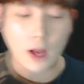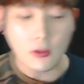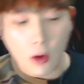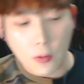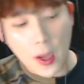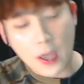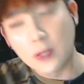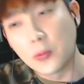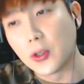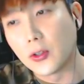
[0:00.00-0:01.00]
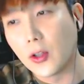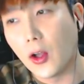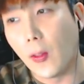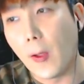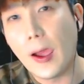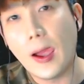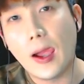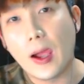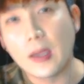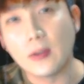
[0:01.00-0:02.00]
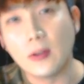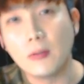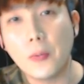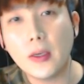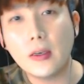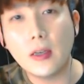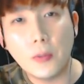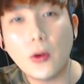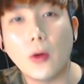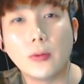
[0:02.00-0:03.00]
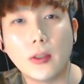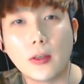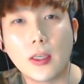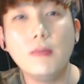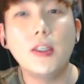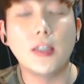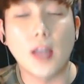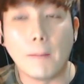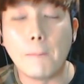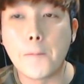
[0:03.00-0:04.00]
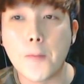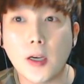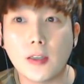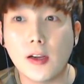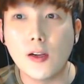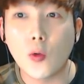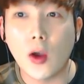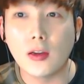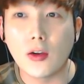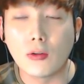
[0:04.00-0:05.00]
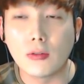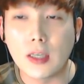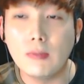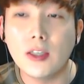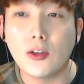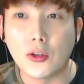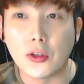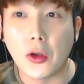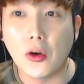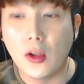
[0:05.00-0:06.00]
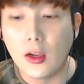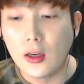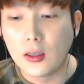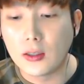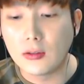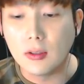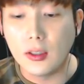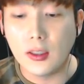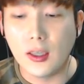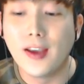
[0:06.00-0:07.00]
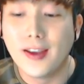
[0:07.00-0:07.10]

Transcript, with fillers: 한우 먹방에서 보셨던 저는 뭐 피클이 필요 없어요. 김치남. 제가 제일 좋아하는 게 여러분 김치거든요. 그래서 이